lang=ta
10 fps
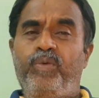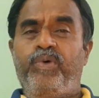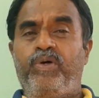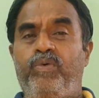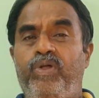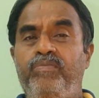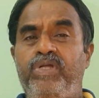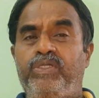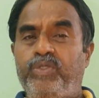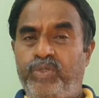ஒரு பக்கம்
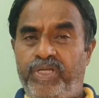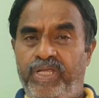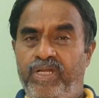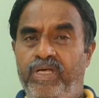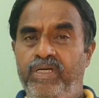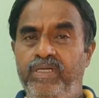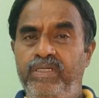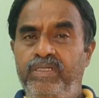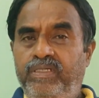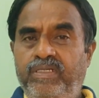உடம்பில் தொட்டிங்கன்னா
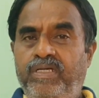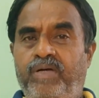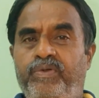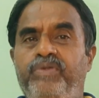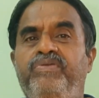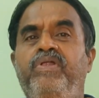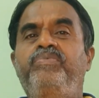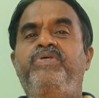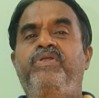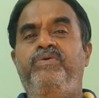அப்படி ஒரு
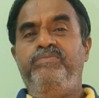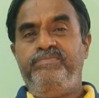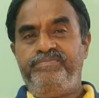சிலுப்பு சிலுக்கும்